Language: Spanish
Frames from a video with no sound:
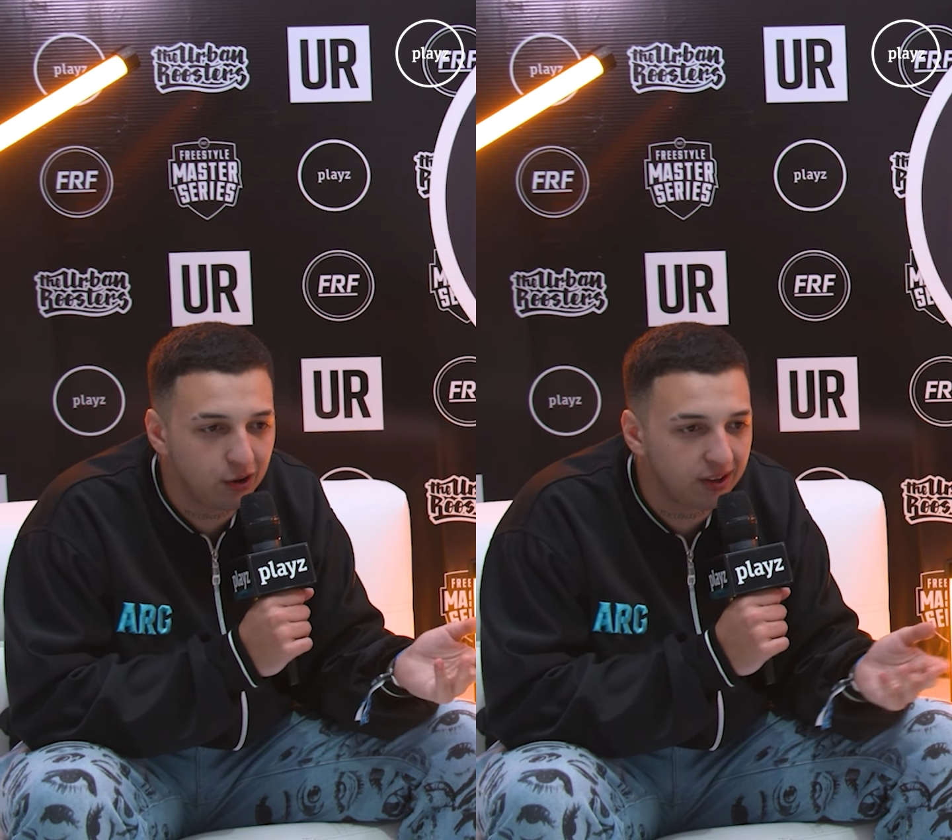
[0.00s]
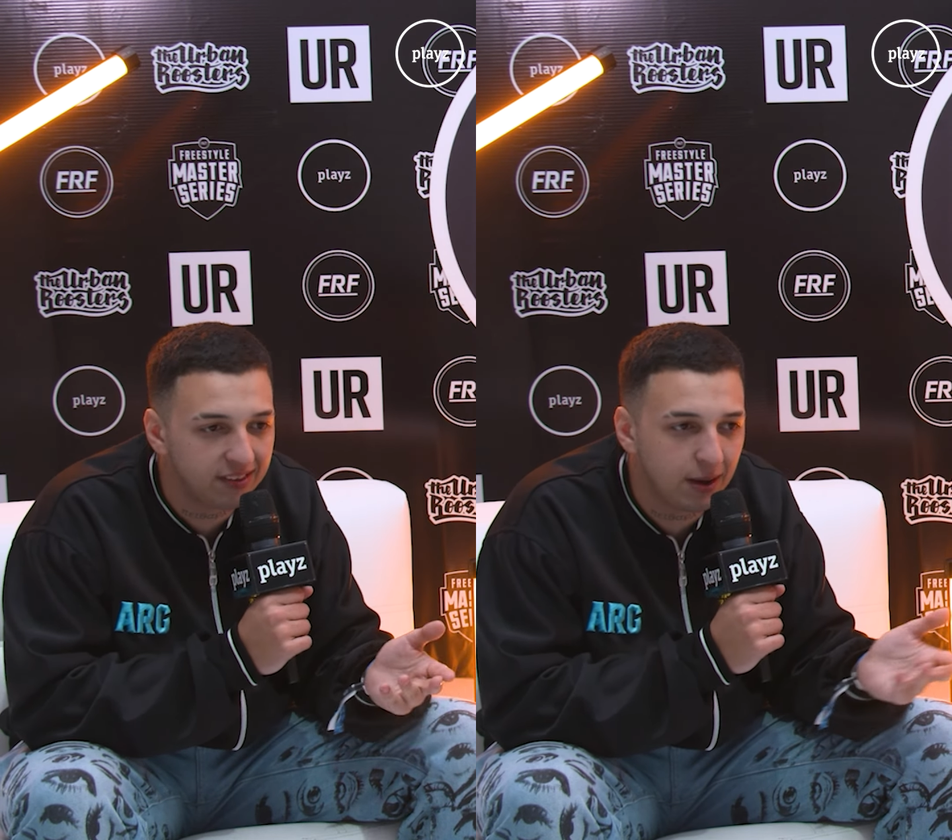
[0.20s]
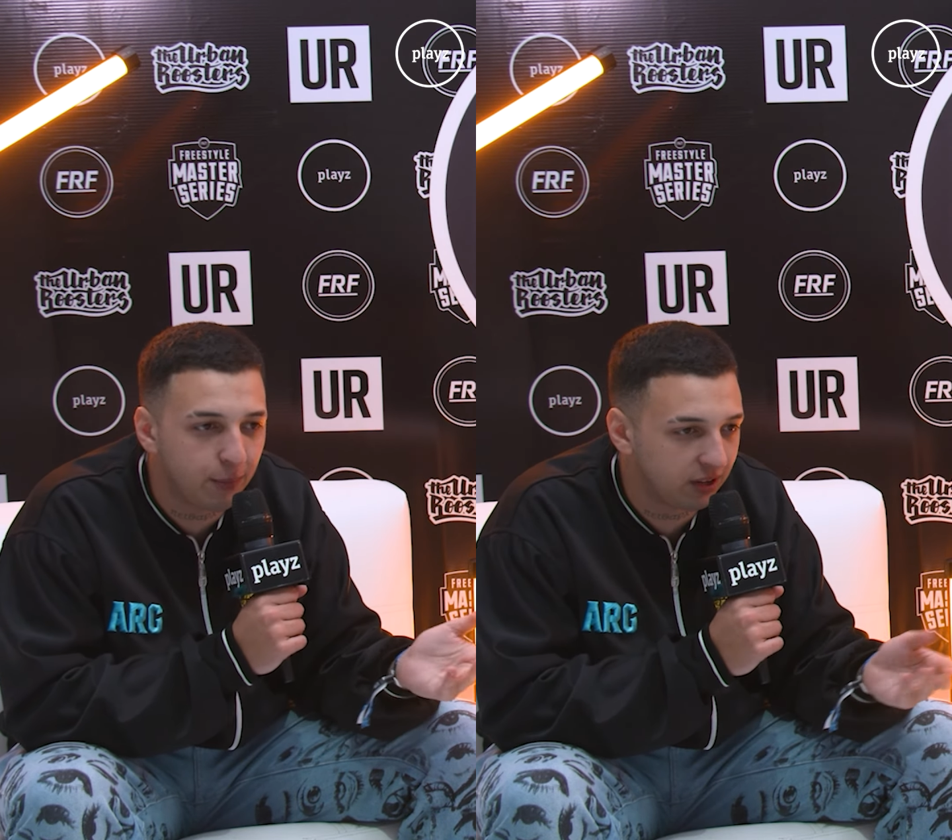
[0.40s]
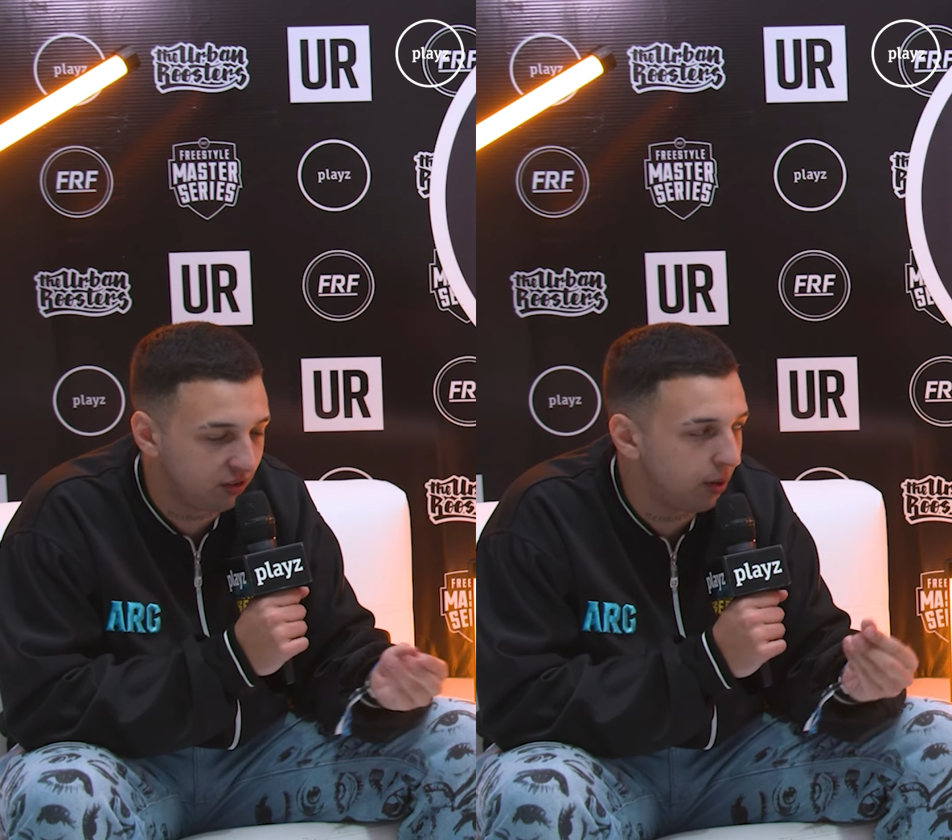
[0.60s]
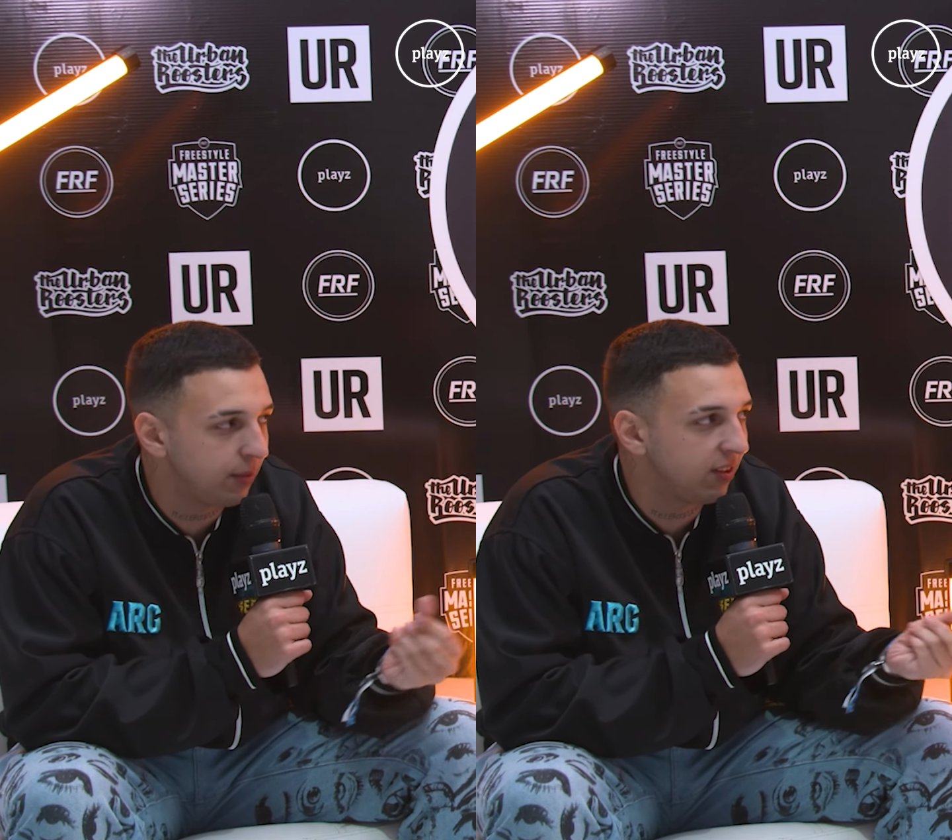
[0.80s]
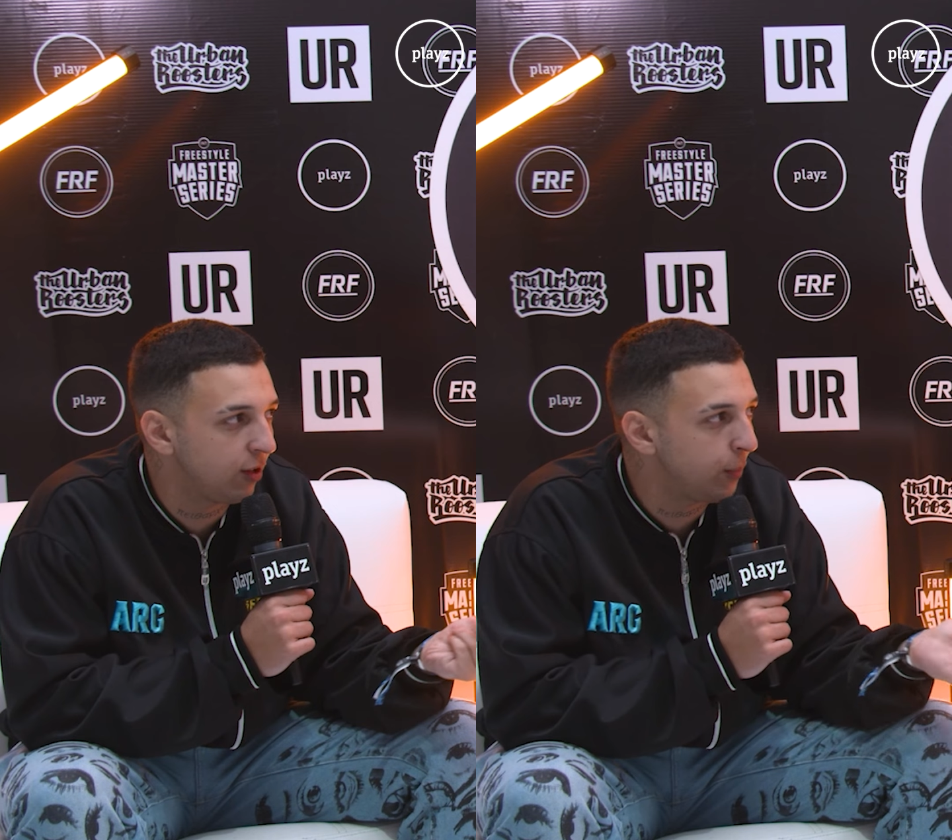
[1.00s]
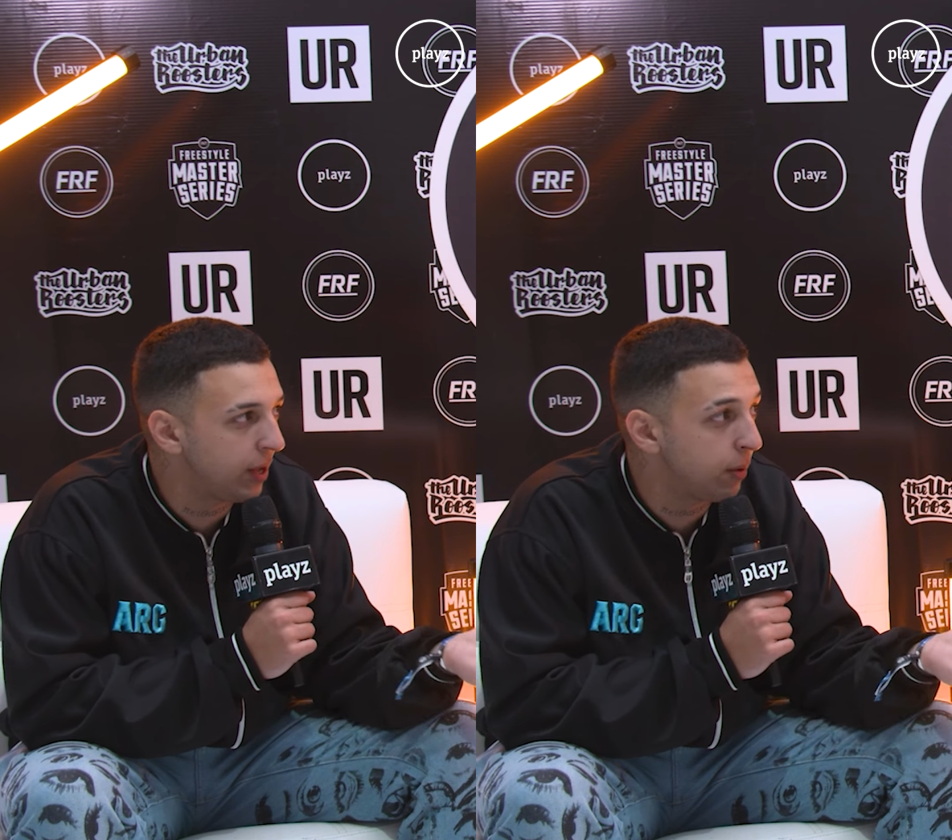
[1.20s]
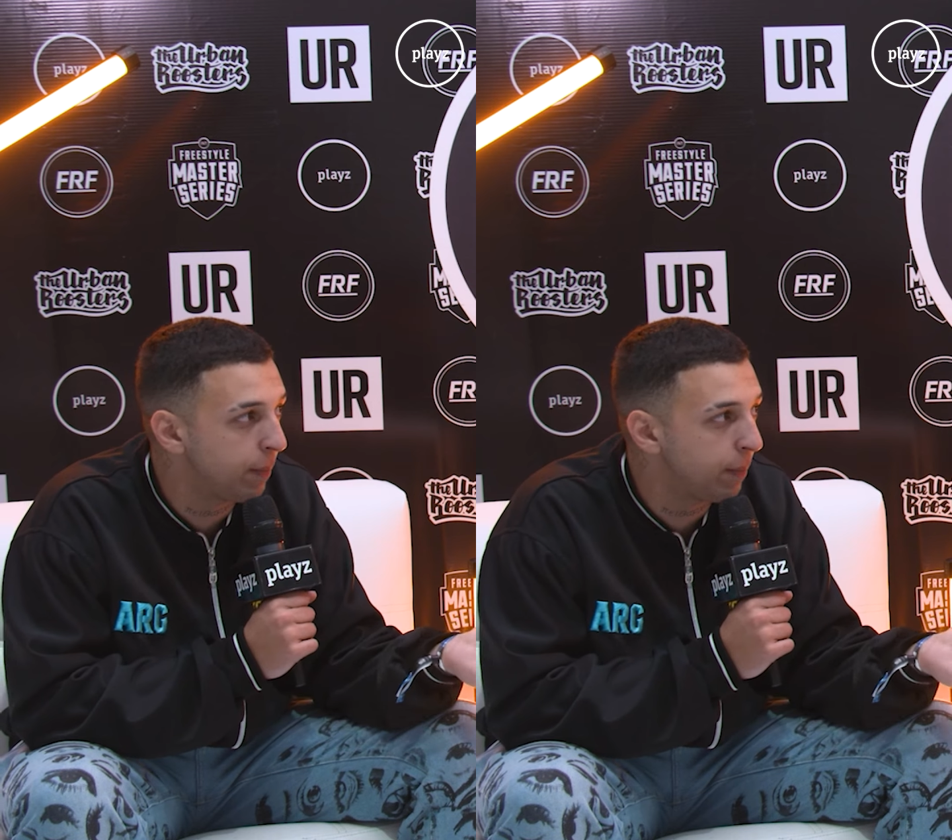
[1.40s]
lo que sea, porque seguramente si lo pedía a mis